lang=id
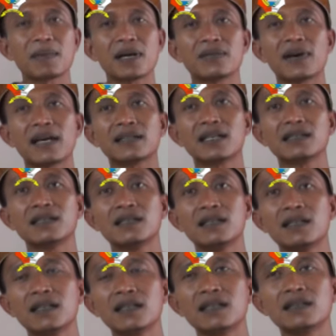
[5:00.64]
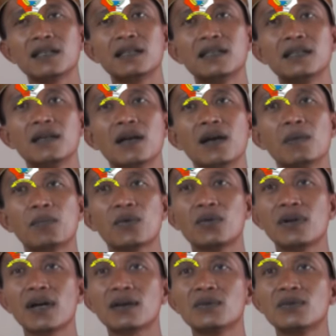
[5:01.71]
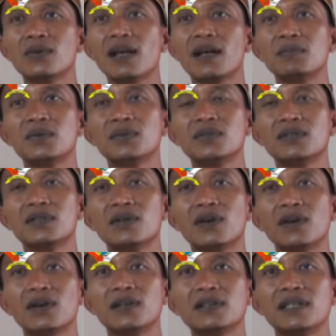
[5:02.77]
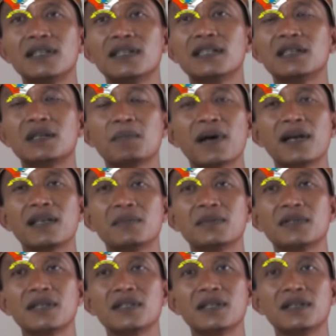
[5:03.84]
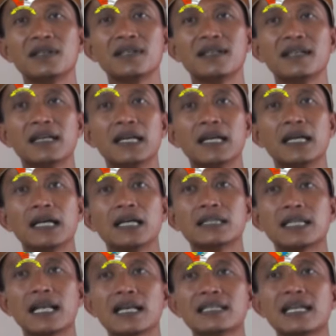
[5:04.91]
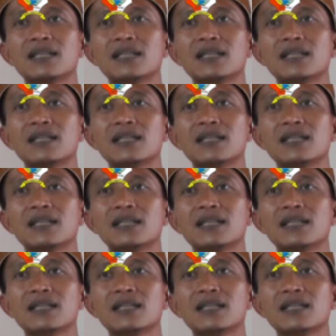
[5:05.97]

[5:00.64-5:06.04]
manfaatkan sendiri jadi produk unggulan Bojonegoro jadi kedepannya bisa jadi salah